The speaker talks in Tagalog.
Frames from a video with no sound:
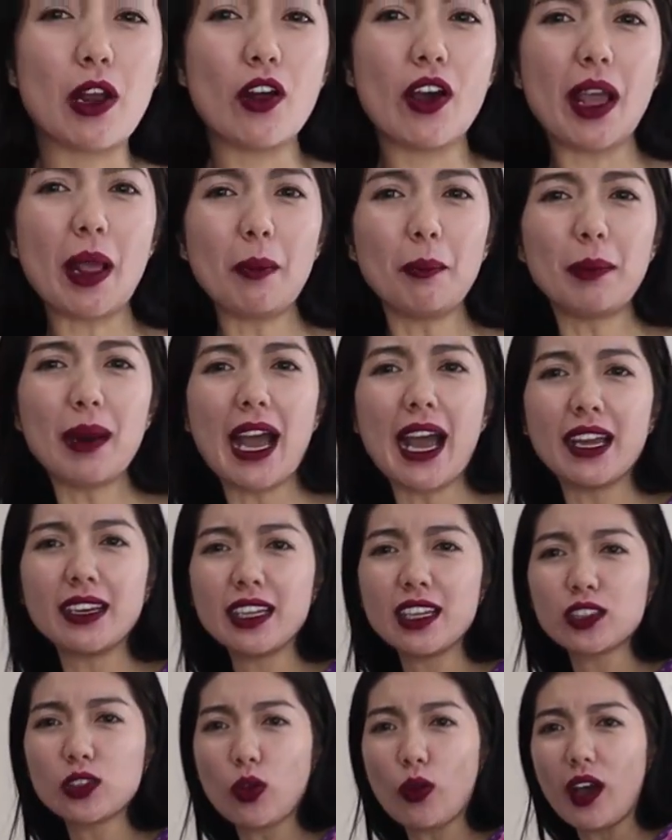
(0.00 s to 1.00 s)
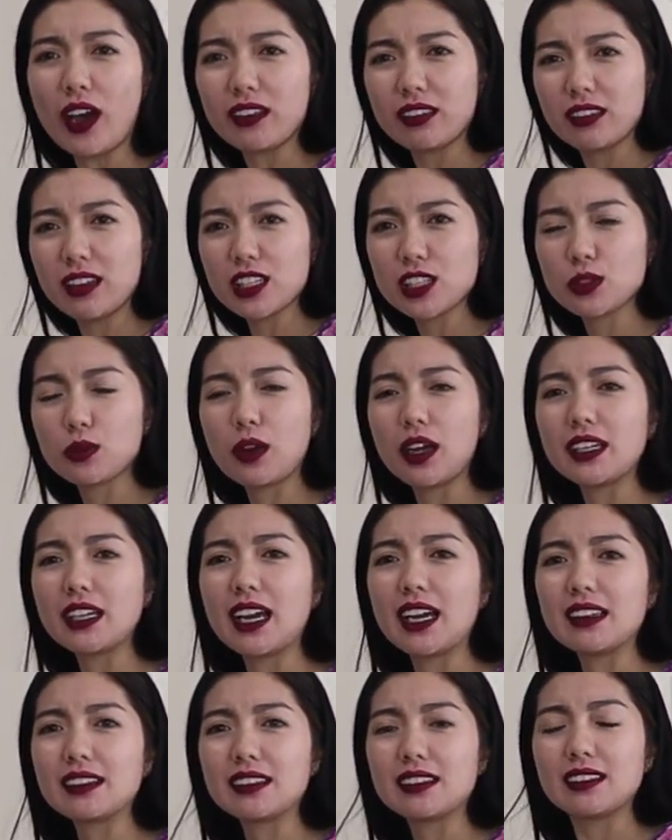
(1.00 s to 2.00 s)
pero I'm planning to cut this one
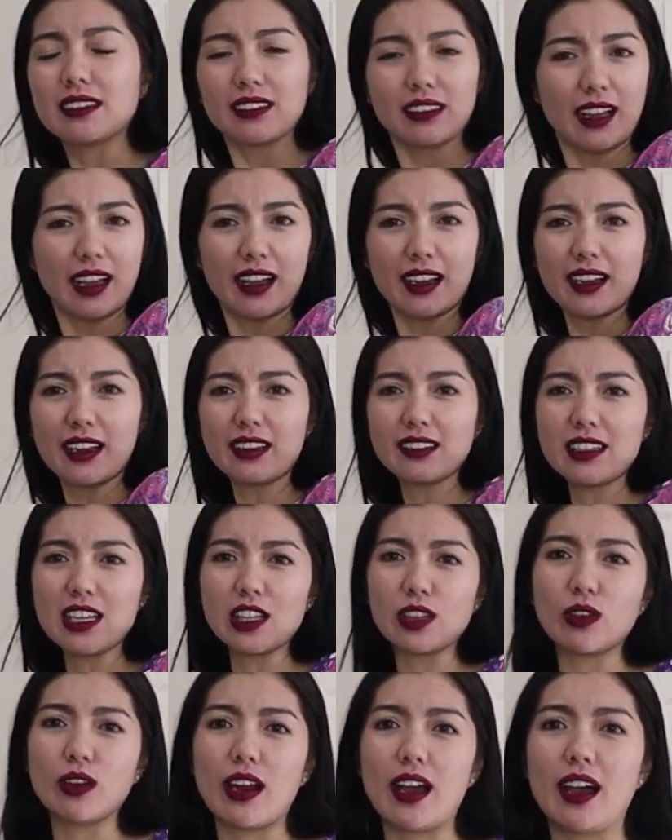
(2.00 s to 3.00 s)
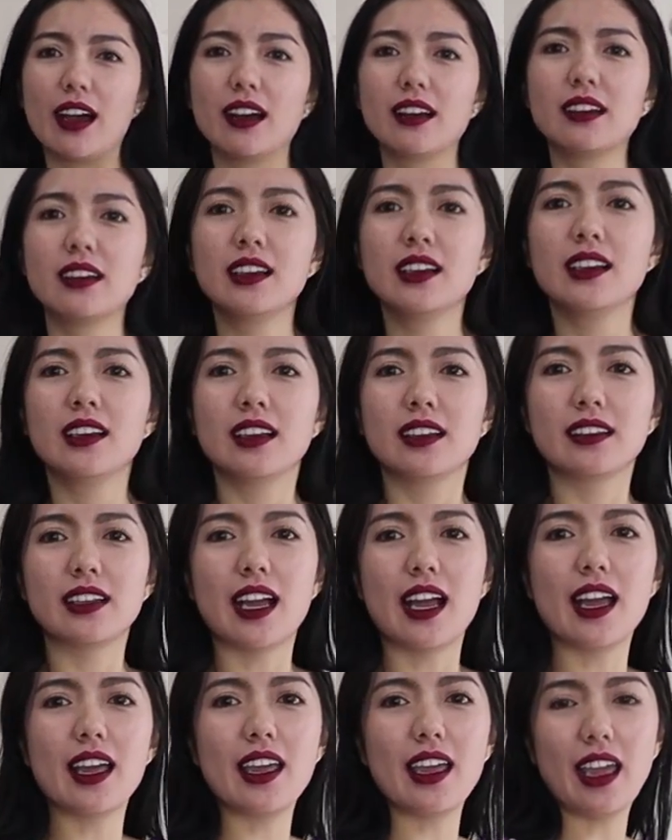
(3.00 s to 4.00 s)
at hanggang dito lang.
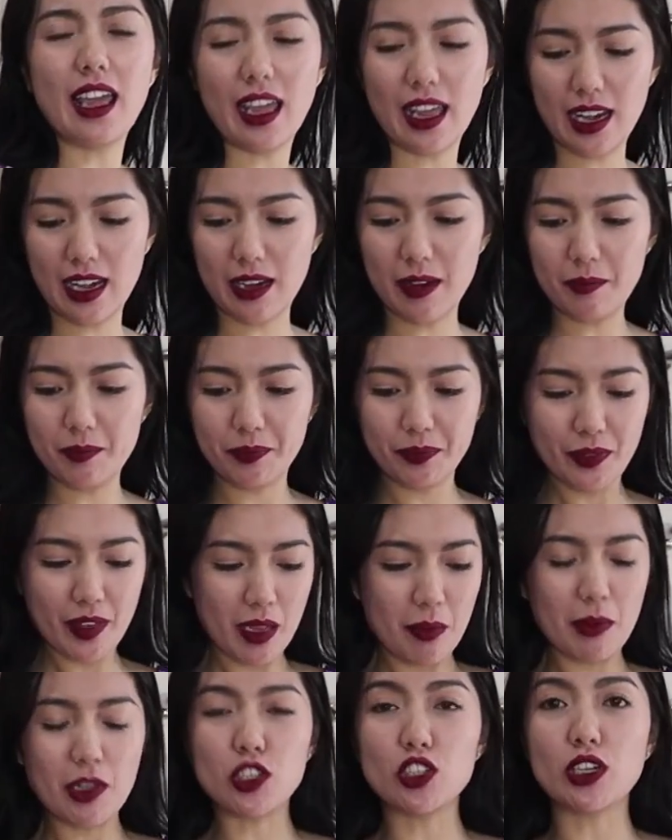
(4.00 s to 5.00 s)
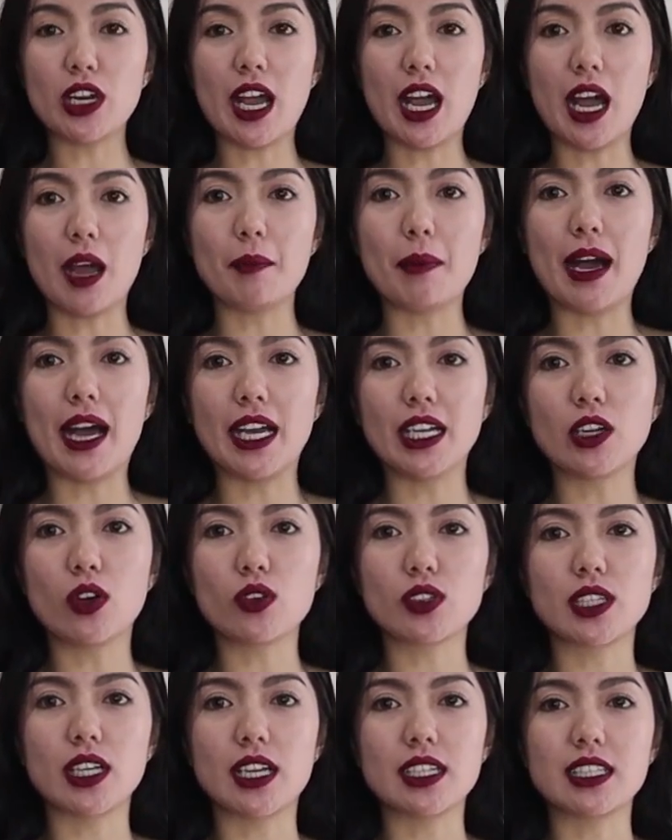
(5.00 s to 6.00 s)
Dahil medyo nakabaan
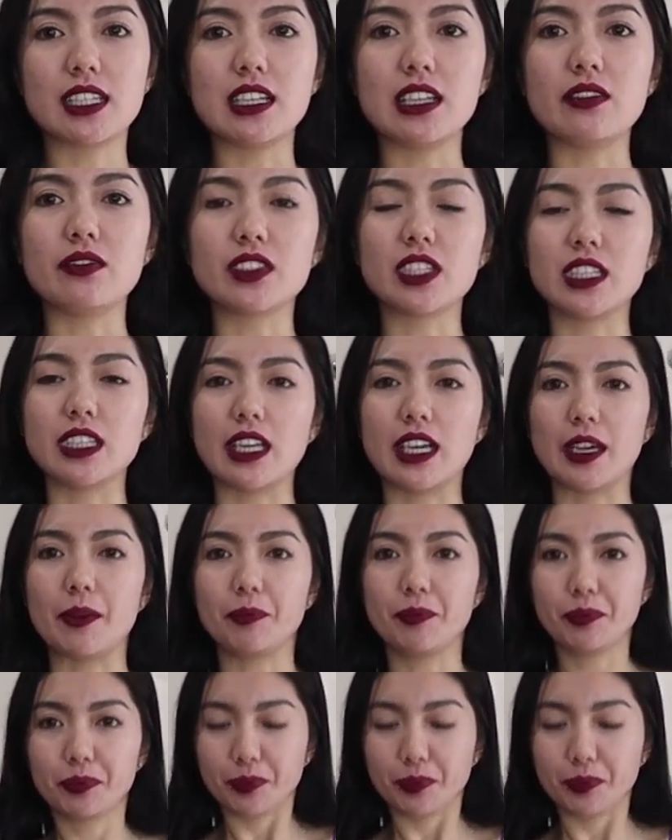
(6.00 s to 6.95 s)
ako sa sleeves niya.